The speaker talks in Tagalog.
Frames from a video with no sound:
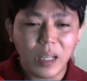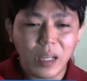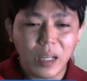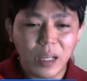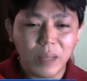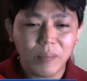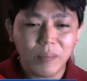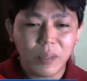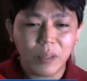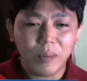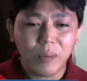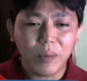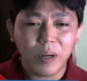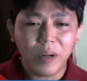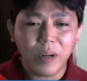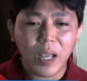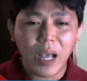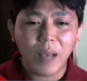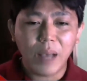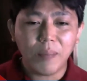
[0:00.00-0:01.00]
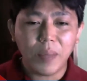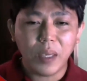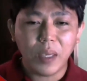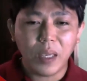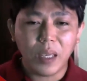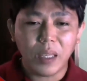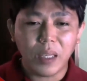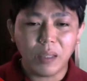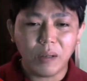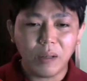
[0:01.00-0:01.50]
I'm so very happy
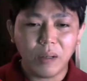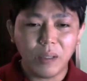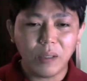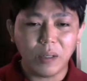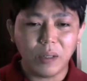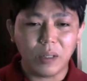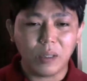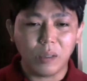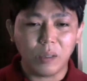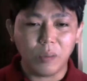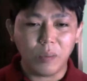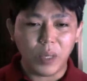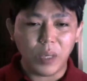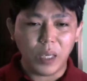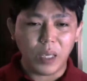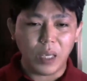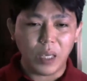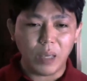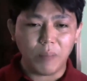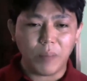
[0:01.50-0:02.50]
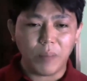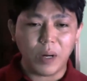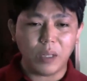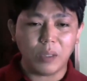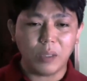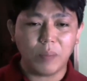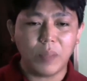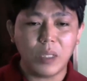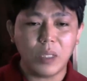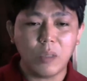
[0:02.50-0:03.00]
and honored to be a part
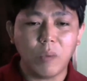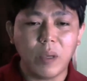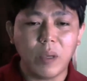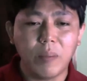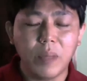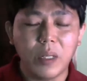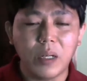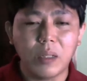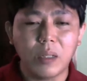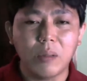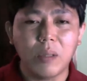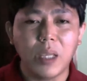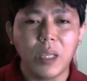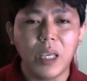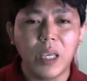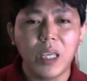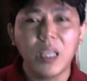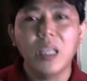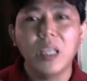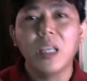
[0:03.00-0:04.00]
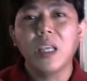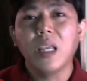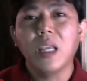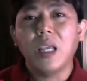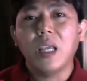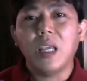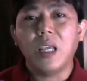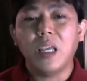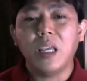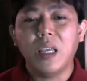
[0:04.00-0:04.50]
of this webinar today.
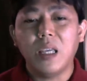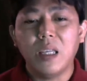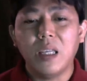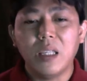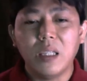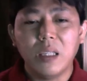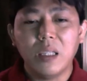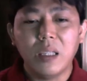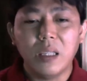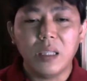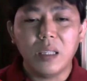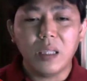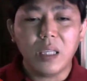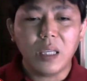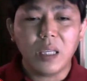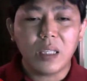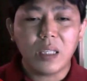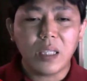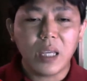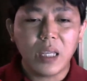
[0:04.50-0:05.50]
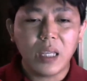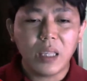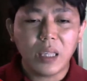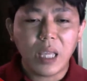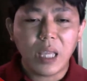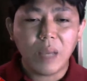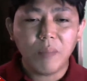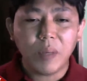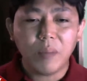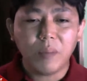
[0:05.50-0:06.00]
And the assigned
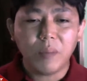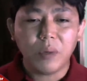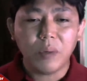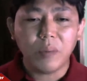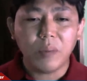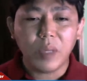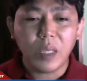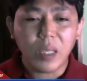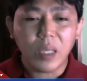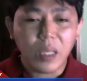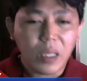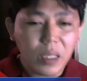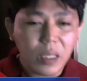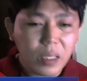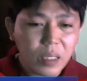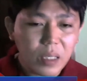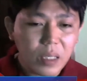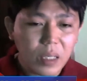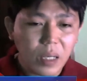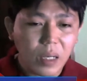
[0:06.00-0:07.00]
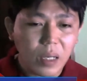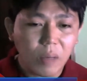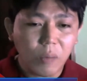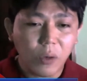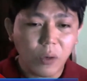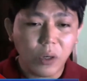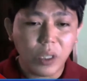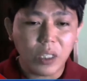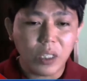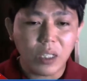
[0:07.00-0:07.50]
topic for me is uh,
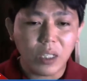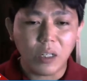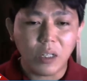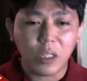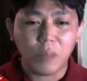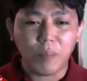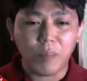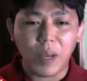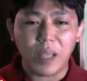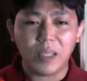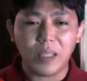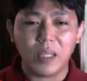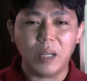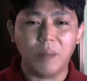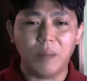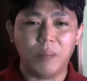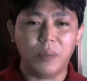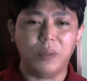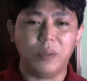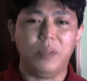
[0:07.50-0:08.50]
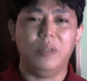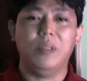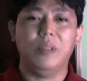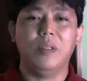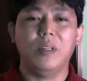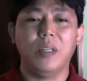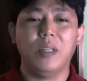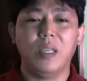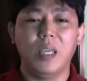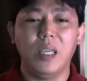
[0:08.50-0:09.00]
word search puzzle po.
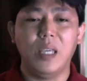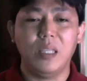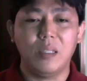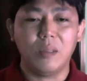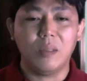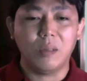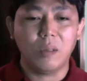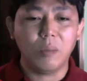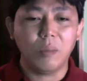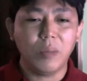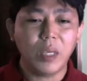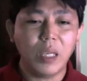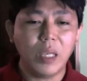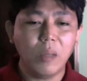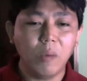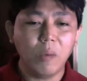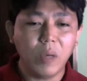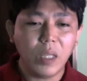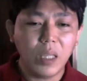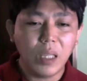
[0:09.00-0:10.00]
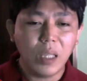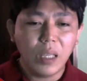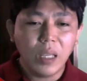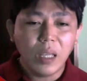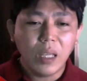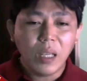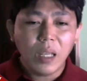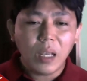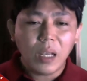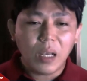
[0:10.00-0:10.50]
Okay, so to begin with,
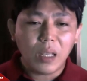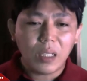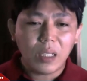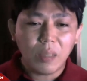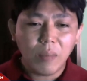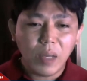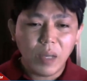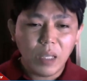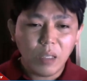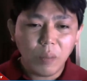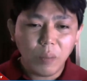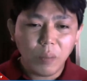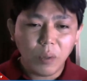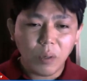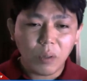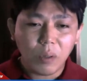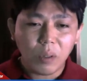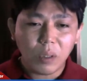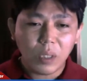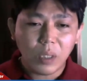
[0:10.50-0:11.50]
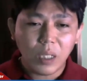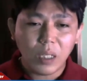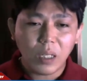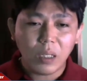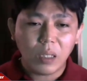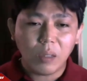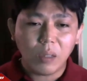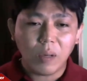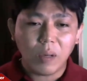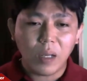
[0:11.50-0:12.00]
uh, samahan niyo po ako,
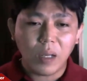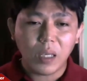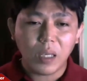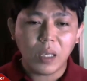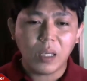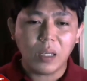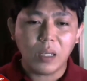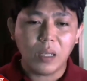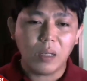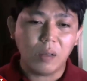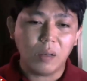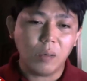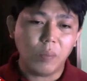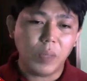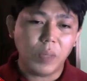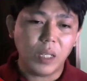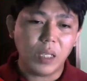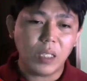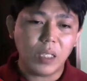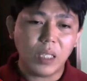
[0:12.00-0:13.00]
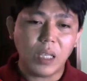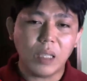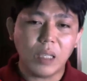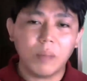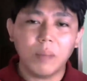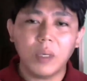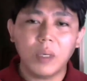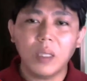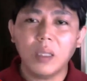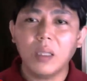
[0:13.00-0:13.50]
tingnan tong aking uh, opening
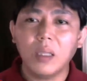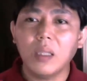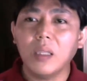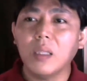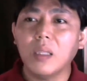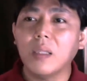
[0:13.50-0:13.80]
statement.